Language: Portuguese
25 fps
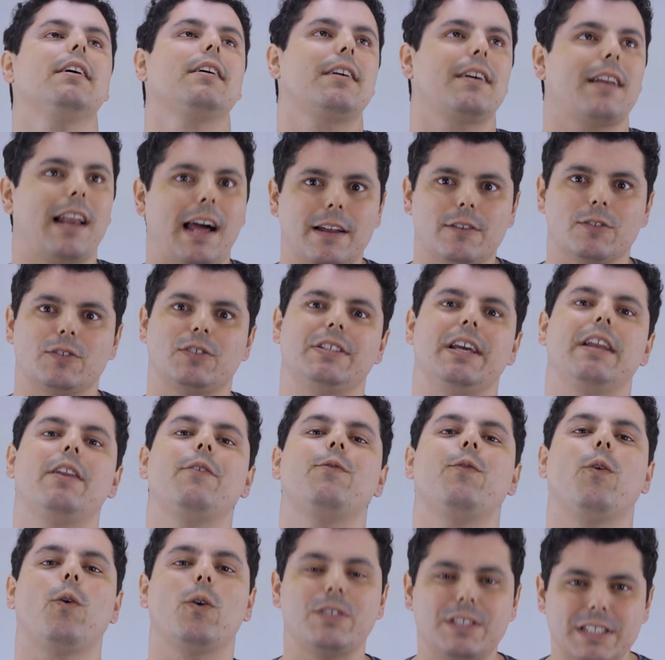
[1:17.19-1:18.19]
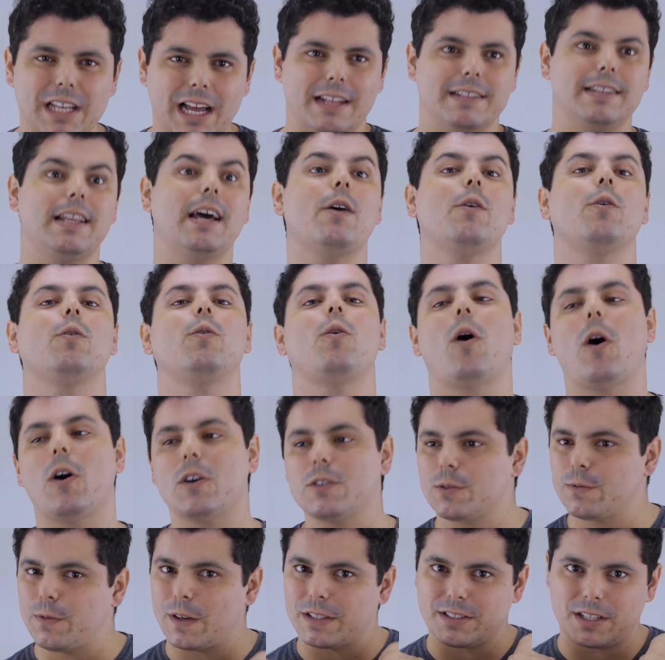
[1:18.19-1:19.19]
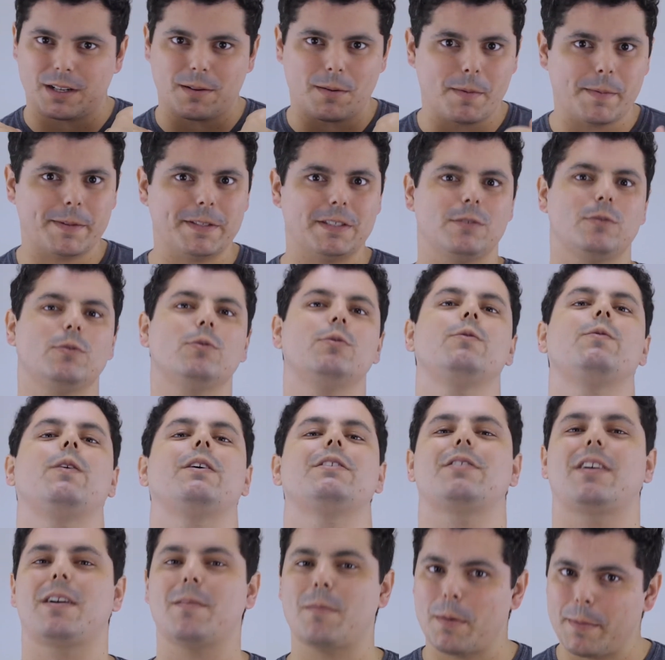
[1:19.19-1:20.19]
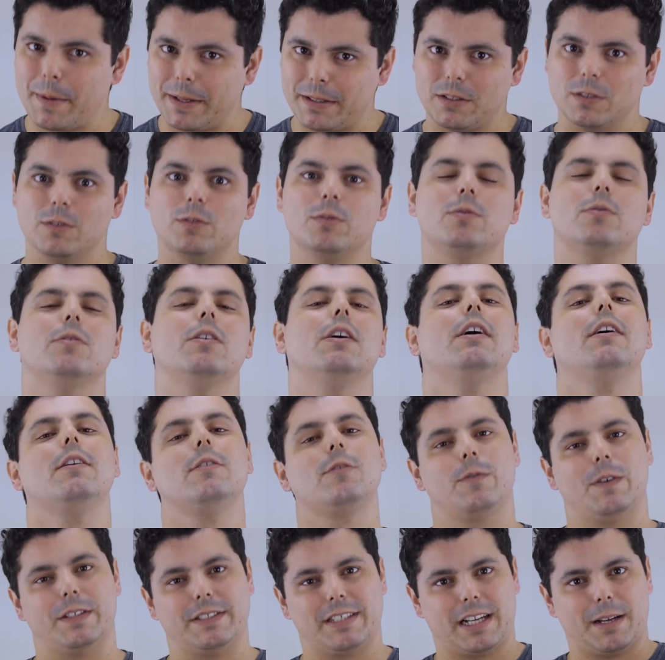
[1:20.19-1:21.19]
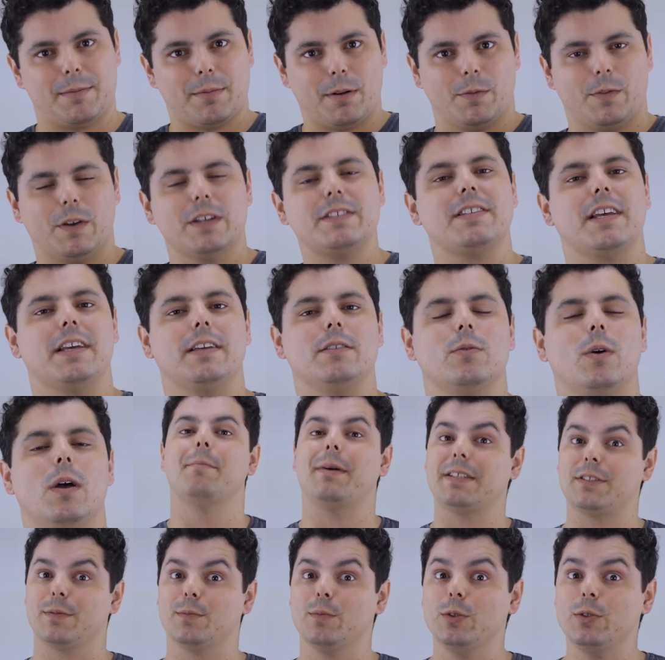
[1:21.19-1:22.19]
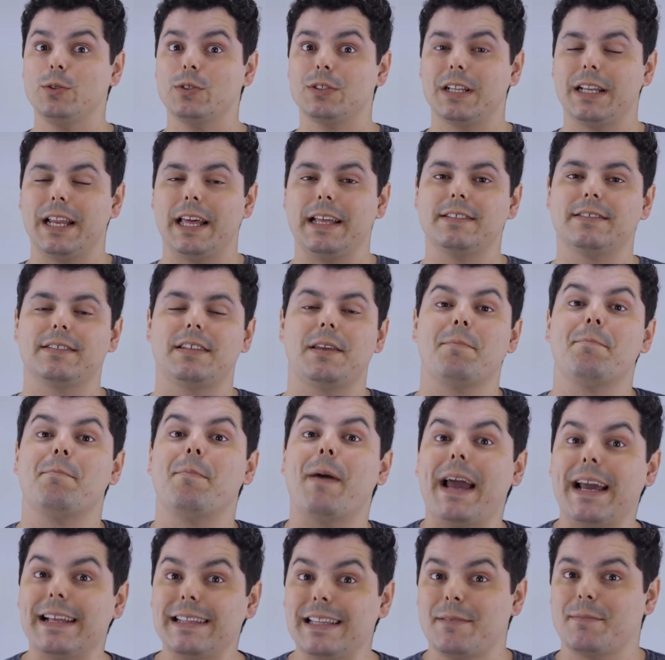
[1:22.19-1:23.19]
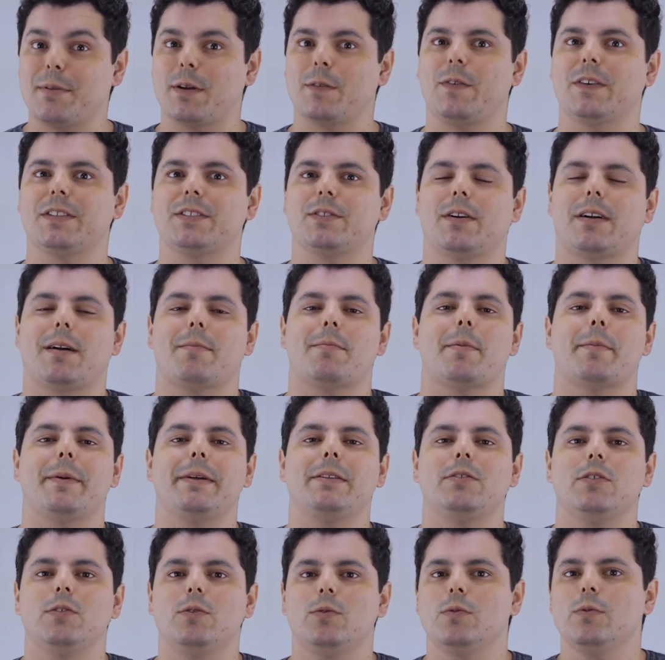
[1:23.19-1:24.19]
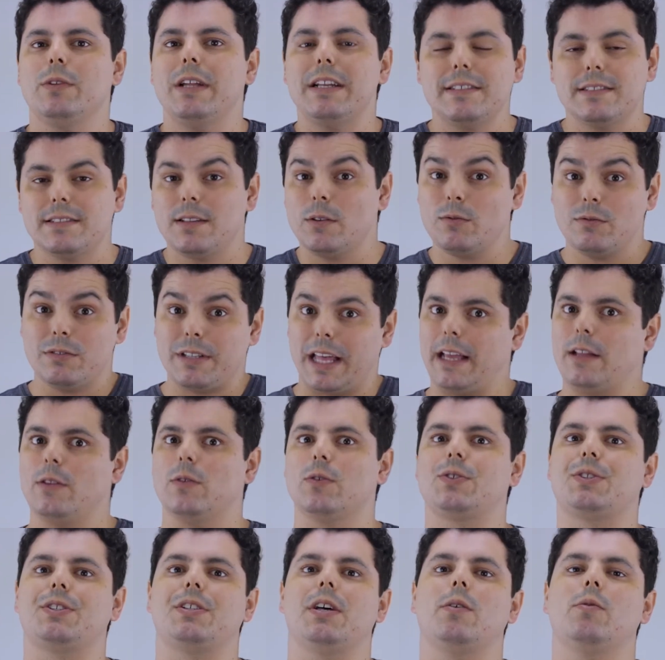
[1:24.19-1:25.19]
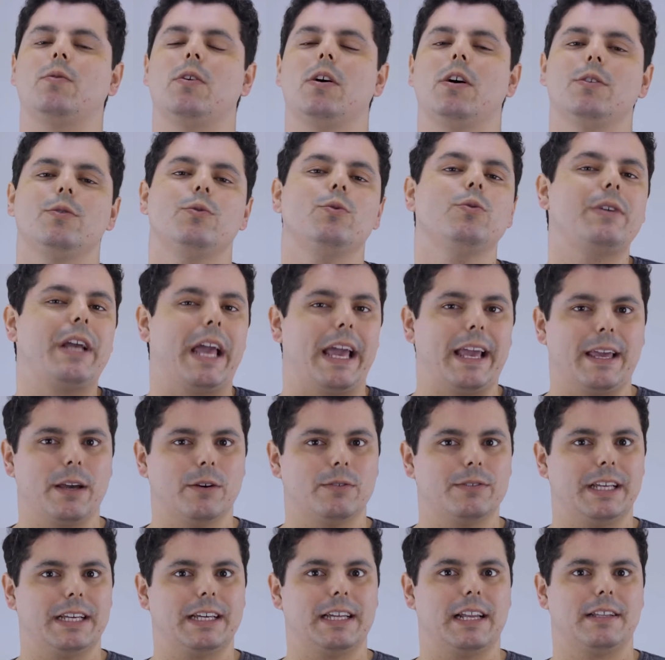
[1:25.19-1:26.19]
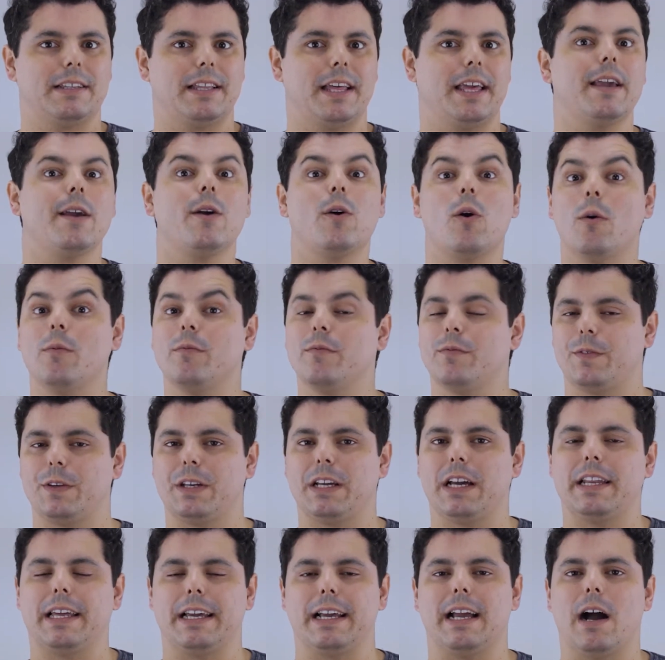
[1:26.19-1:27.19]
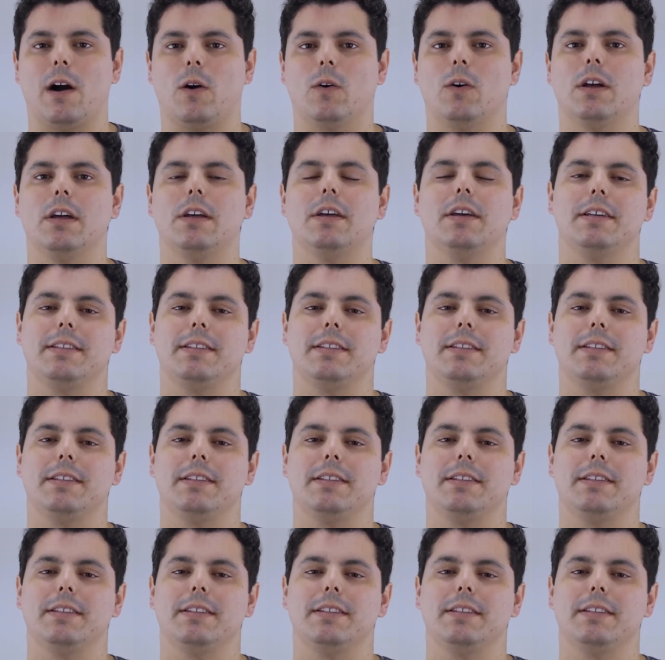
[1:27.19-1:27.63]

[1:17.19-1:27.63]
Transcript: Claro, se ele forçar, não, eu gosto, faz acabamento em tudo, faz acabamento em tudo, tu faz acabar fazendo. Mas muitos clientes que pedem para fazer o acabamento em tudo, eles não têm noção do que que é o degradê e como fica legal.